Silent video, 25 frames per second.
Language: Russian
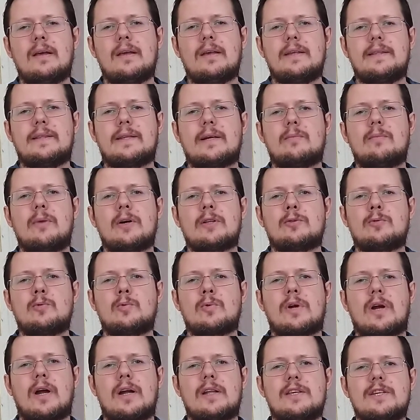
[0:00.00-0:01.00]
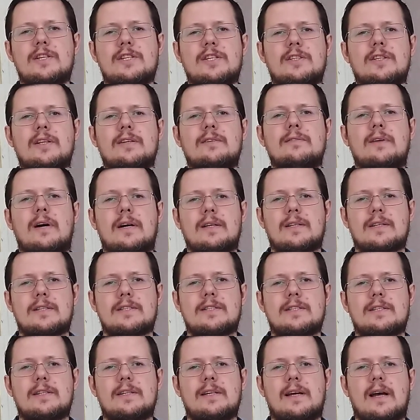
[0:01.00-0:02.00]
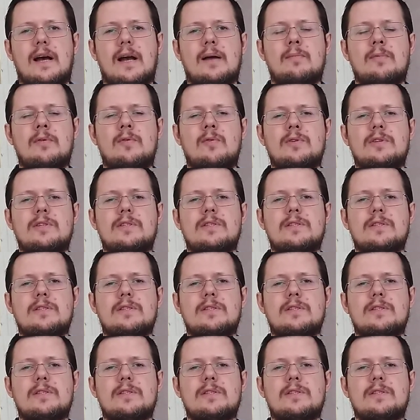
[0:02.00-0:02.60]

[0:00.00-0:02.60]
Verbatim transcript: и драматург, конечно, новаторский. Как бы его ни